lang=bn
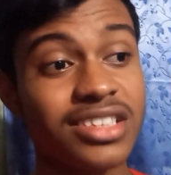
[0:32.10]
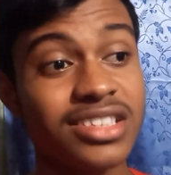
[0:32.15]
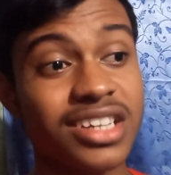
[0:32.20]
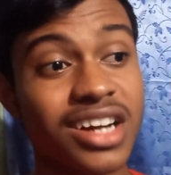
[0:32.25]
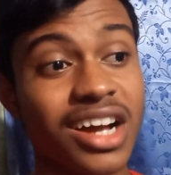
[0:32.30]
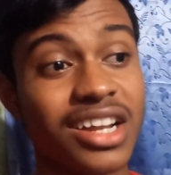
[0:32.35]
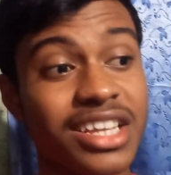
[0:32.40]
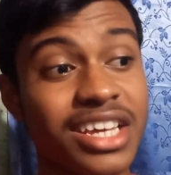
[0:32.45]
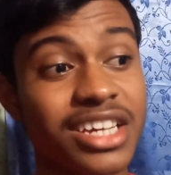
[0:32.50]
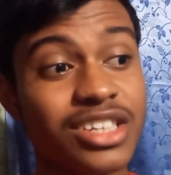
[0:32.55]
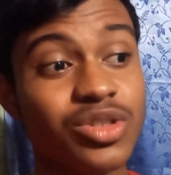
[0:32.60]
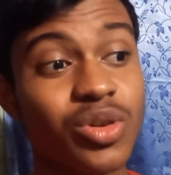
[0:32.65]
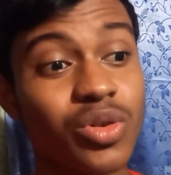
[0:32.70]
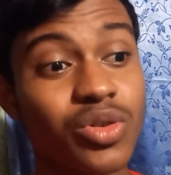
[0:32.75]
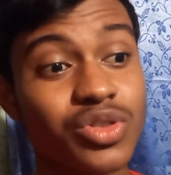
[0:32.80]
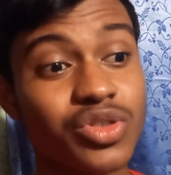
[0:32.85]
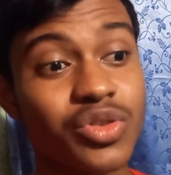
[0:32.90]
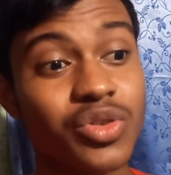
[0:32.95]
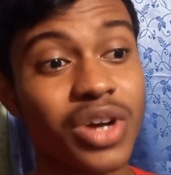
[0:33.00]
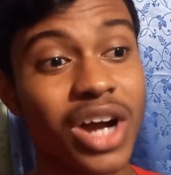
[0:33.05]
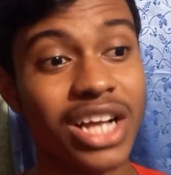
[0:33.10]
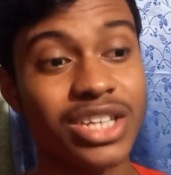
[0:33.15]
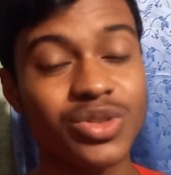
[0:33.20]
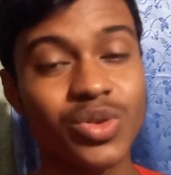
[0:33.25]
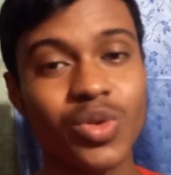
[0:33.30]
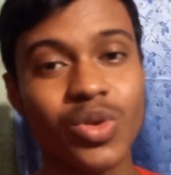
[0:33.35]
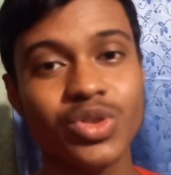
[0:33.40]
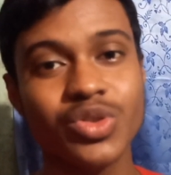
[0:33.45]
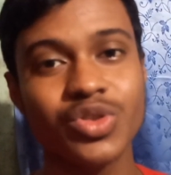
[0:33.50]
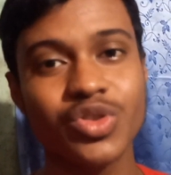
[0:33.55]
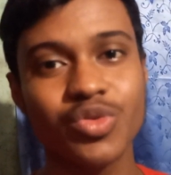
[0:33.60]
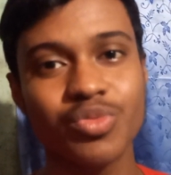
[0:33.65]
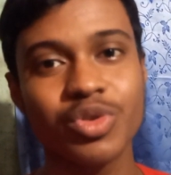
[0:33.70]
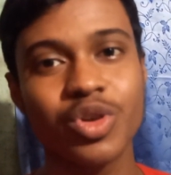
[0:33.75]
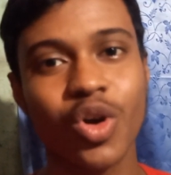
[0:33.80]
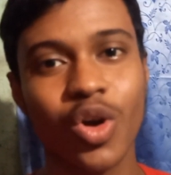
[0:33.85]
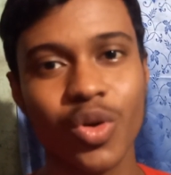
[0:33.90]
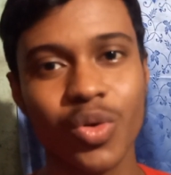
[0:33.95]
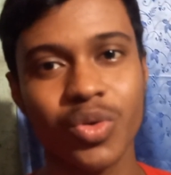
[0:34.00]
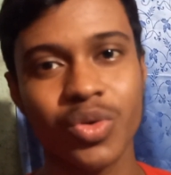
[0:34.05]
রাস্তাঘাটে এই ছোট ছোট কাজগুলো যদি
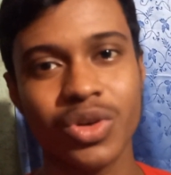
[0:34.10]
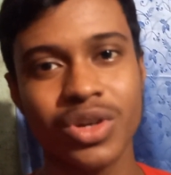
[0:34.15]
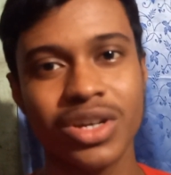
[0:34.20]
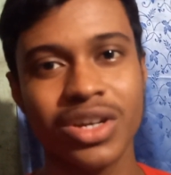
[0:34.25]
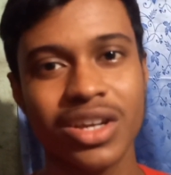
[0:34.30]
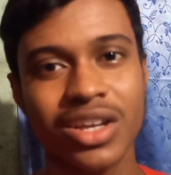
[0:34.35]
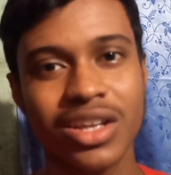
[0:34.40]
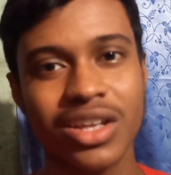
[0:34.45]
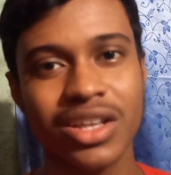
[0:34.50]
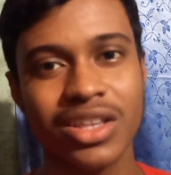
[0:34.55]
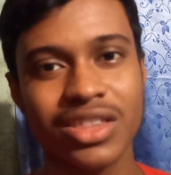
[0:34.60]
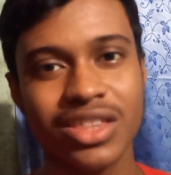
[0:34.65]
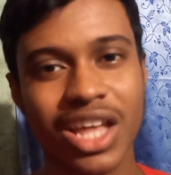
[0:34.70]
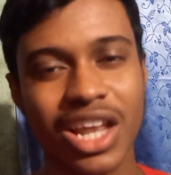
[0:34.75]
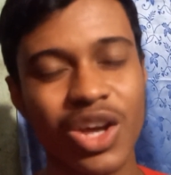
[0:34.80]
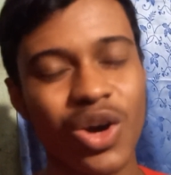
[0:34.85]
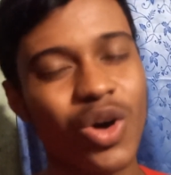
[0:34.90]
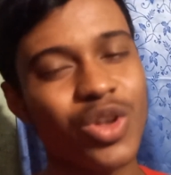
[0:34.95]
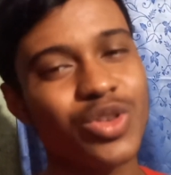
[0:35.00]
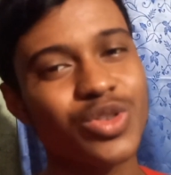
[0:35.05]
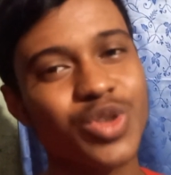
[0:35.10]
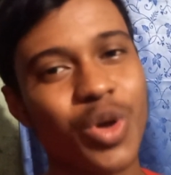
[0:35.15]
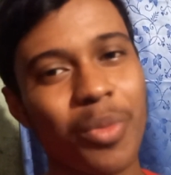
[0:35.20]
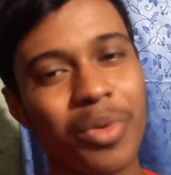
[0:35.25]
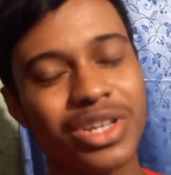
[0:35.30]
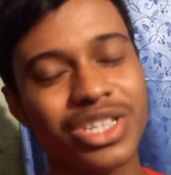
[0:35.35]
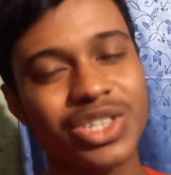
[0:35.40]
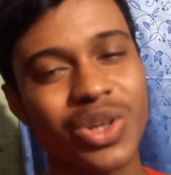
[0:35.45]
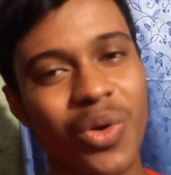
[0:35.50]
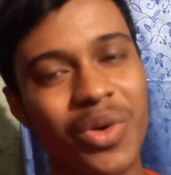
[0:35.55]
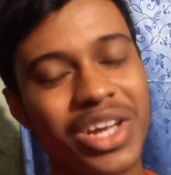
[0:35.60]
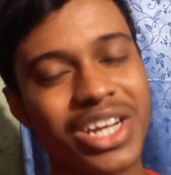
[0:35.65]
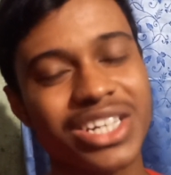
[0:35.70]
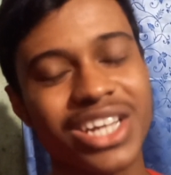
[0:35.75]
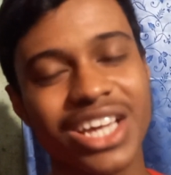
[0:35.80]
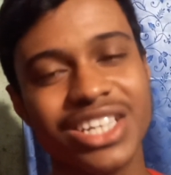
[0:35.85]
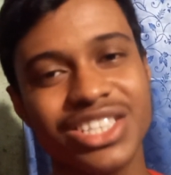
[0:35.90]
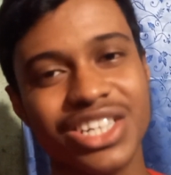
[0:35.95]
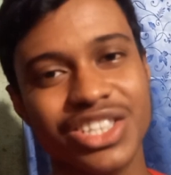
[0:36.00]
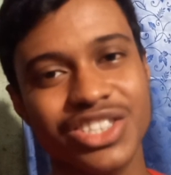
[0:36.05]
তুমি করো তাহলে হয়তো সমাজটা
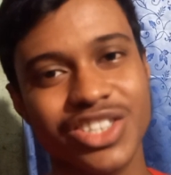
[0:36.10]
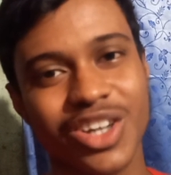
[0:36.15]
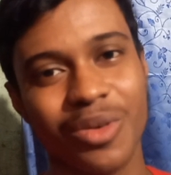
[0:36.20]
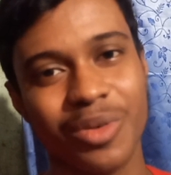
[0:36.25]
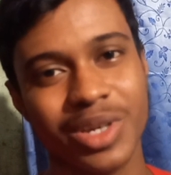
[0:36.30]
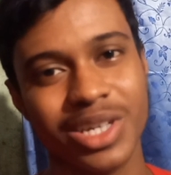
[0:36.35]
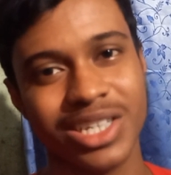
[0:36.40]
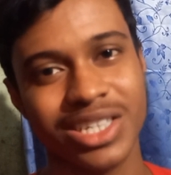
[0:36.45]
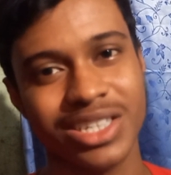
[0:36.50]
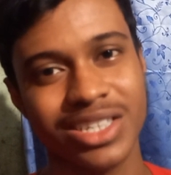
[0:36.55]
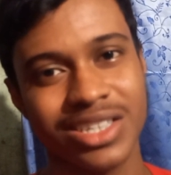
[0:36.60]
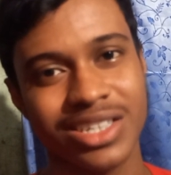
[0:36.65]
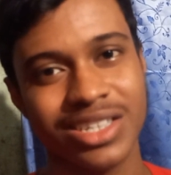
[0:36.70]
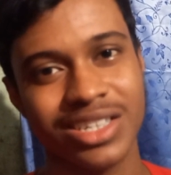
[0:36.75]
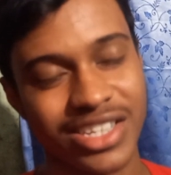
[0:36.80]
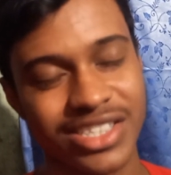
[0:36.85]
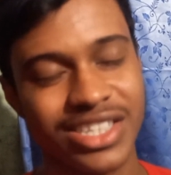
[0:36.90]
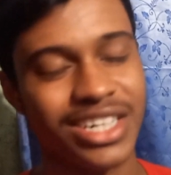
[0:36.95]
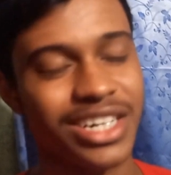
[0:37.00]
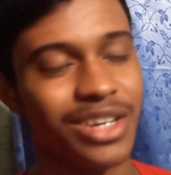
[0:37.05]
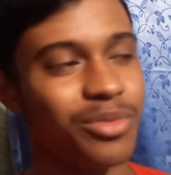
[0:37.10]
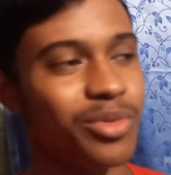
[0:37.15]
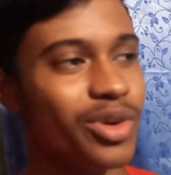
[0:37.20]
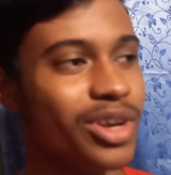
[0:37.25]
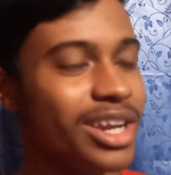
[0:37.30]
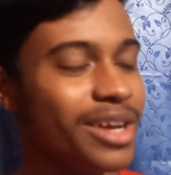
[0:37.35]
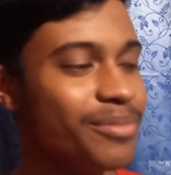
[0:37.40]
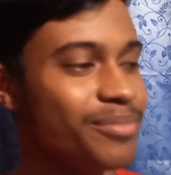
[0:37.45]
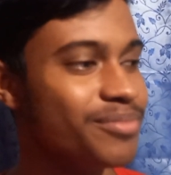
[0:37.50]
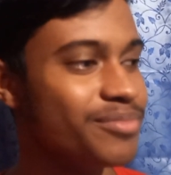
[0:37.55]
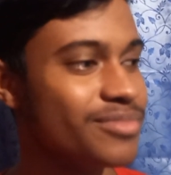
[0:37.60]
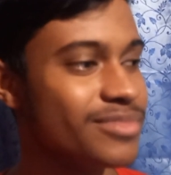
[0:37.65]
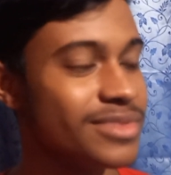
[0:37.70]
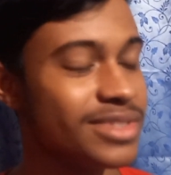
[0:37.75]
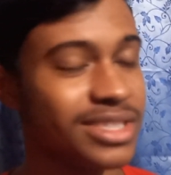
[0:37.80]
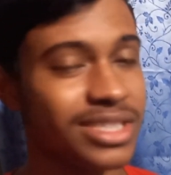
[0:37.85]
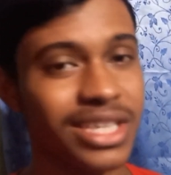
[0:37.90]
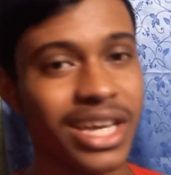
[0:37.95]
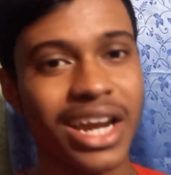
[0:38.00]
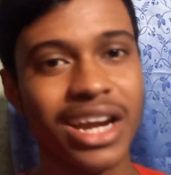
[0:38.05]
অনেকটাই চেঞ্জ হবে ফার্স্ট এটা বললাম
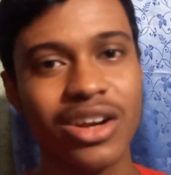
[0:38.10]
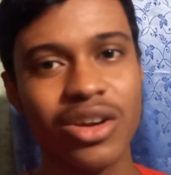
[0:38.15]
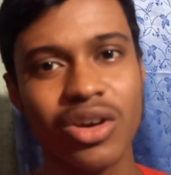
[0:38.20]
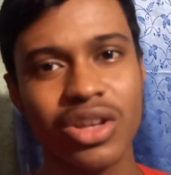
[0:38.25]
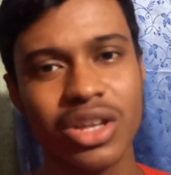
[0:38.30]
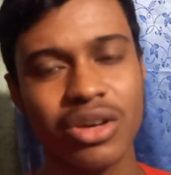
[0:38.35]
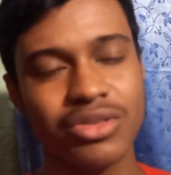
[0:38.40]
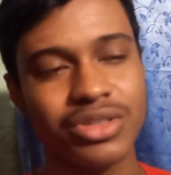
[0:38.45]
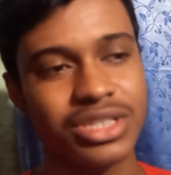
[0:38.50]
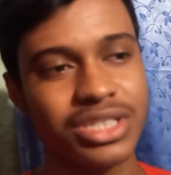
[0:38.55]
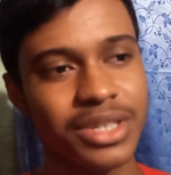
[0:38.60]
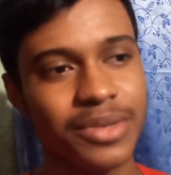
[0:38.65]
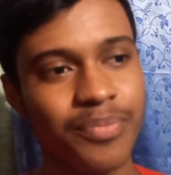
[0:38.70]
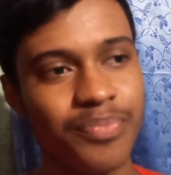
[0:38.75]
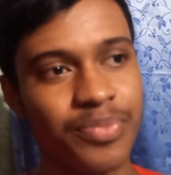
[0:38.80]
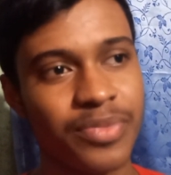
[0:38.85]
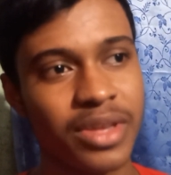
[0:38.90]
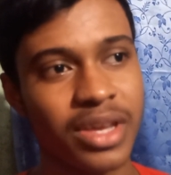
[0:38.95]
সেকেন্ড কথা হচ্ছে